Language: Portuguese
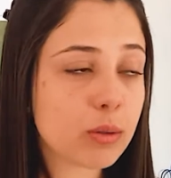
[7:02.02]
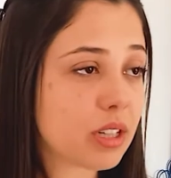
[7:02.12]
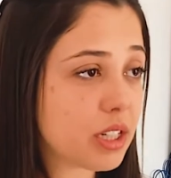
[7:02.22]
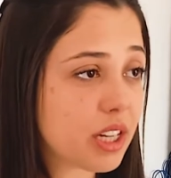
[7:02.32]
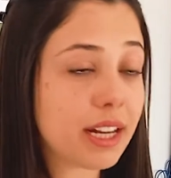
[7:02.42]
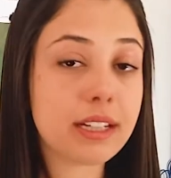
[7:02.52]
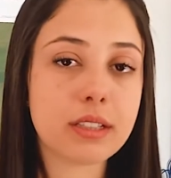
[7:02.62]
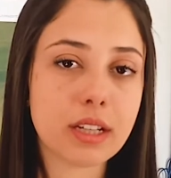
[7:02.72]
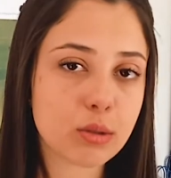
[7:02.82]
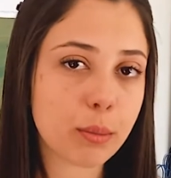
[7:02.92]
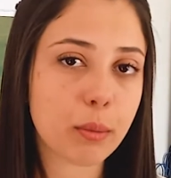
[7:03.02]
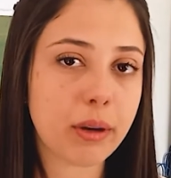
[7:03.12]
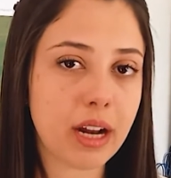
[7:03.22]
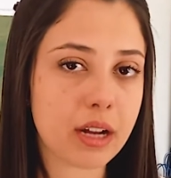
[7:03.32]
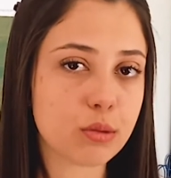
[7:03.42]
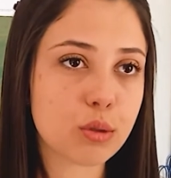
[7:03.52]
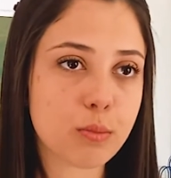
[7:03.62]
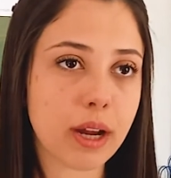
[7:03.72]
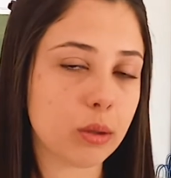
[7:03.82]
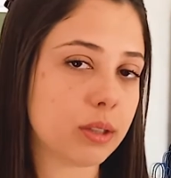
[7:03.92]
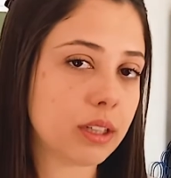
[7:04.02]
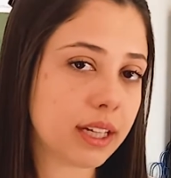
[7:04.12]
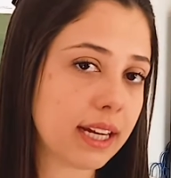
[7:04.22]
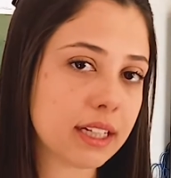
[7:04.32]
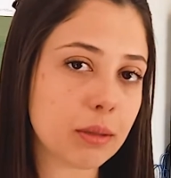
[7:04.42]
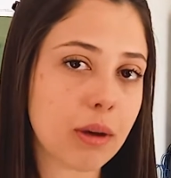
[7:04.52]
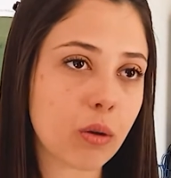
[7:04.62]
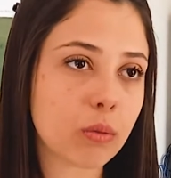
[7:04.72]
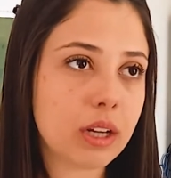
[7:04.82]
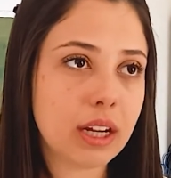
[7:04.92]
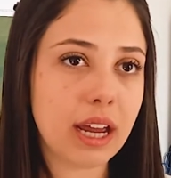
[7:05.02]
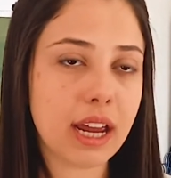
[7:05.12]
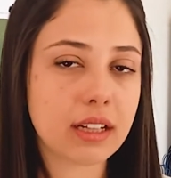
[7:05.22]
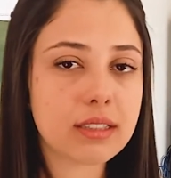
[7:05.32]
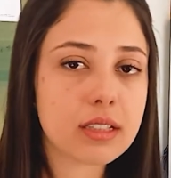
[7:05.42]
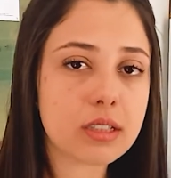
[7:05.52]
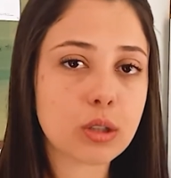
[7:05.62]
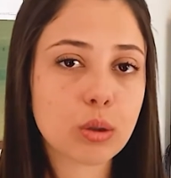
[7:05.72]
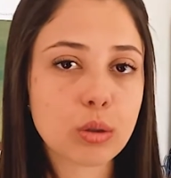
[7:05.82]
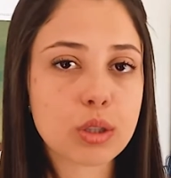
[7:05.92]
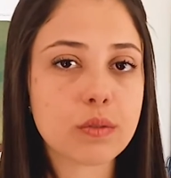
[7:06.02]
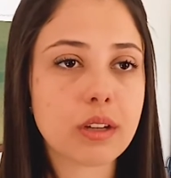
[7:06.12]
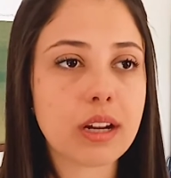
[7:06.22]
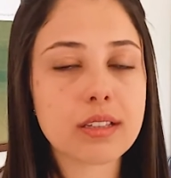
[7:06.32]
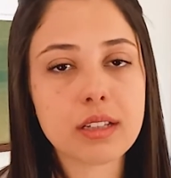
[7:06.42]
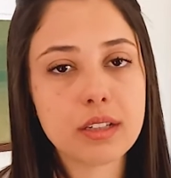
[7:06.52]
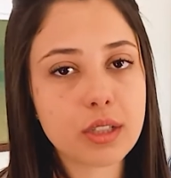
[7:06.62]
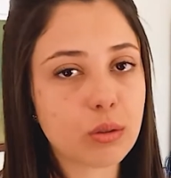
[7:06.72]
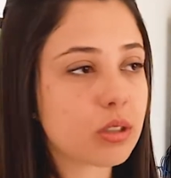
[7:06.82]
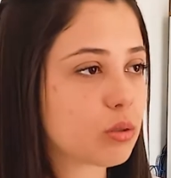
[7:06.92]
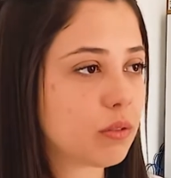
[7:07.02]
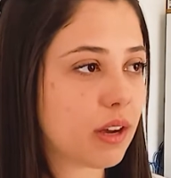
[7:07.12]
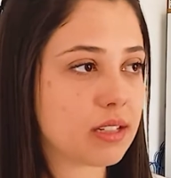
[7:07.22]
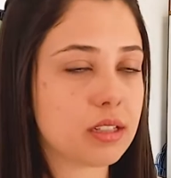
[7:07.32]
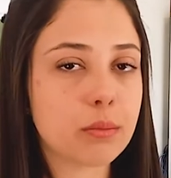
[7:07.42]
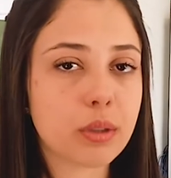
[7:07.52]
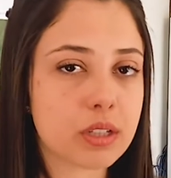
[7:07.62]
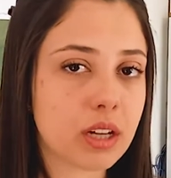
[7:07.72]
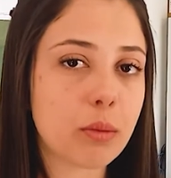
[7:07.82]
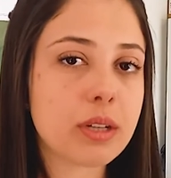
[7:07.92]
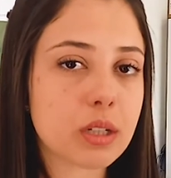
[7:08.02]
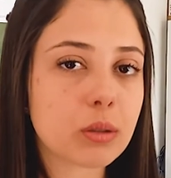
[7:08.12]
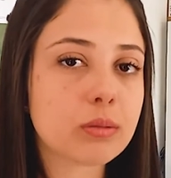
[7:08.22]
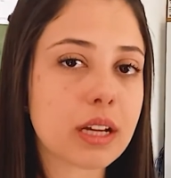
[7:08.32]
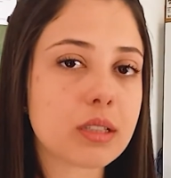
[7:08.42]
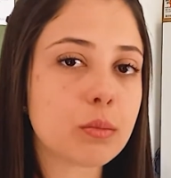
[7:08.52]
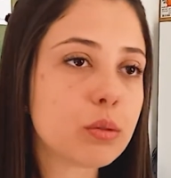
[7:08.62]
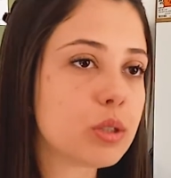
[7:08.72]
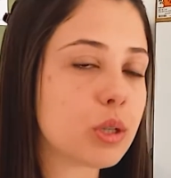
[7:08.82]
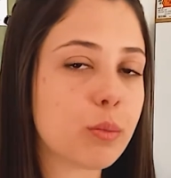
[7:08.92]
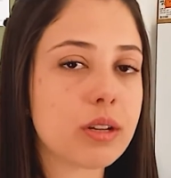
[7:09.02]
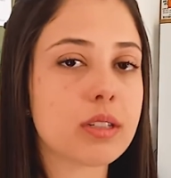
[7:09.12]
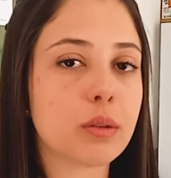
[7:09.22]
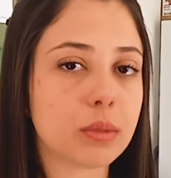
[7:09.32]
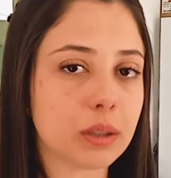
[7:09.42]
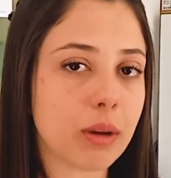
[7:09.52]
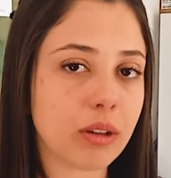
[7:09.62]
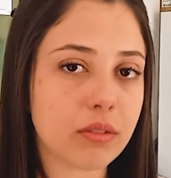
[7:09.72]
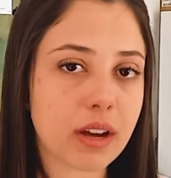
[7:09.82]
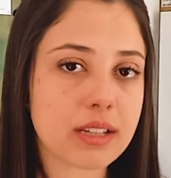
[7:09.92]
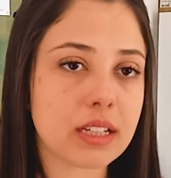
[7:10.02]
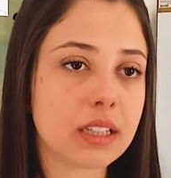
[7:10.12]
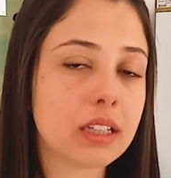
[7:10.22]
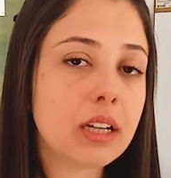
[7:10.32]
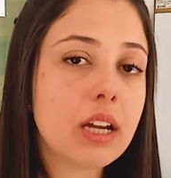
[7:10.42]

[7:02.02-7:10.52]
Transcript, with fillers: seja ele da sua propriedade suspeito ou naquele animal é, que seja notou diferença e ele chegou na sua fazenda, porque geralmente acontece muito de aparecer um animal na fazenda,